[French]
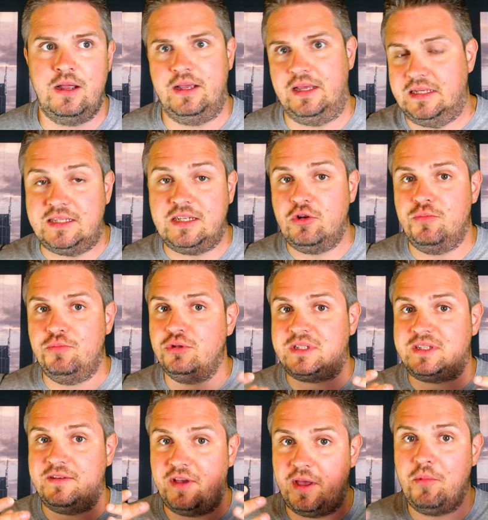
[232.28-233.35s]
Ici, le but,
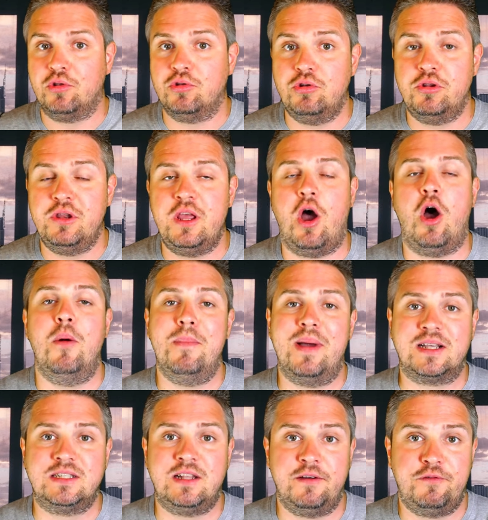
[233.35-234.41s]
c'est vraiment de donner un
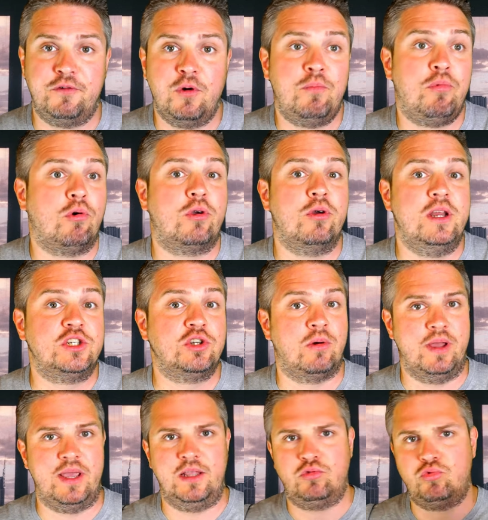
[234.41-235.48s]
max d'infos pour que les
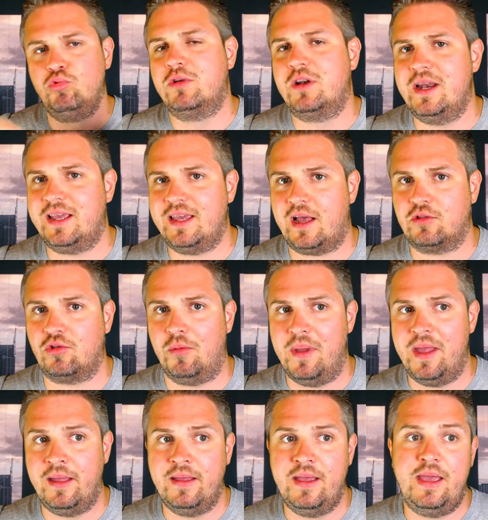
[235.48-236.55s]
gens aient toutes les cartes en
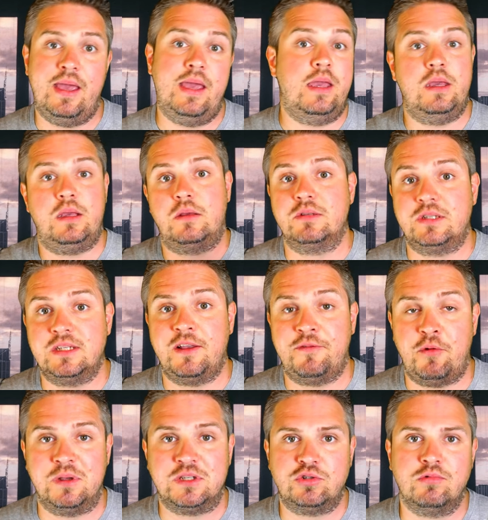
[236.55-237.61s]
main et que ces
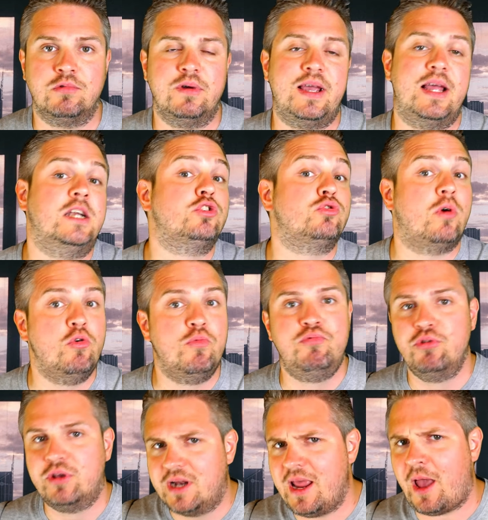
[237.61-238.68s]
informations, elles soient le
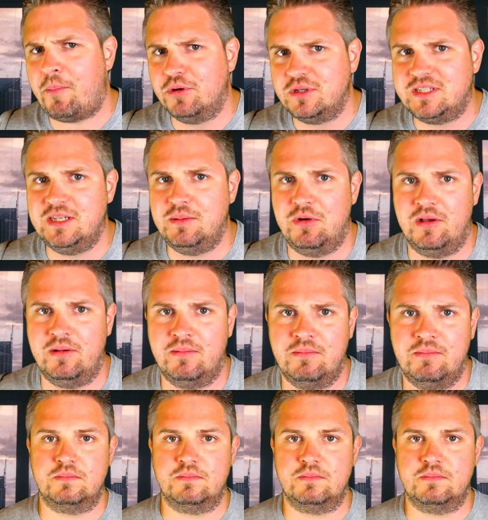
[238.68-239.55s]
plus claires possible.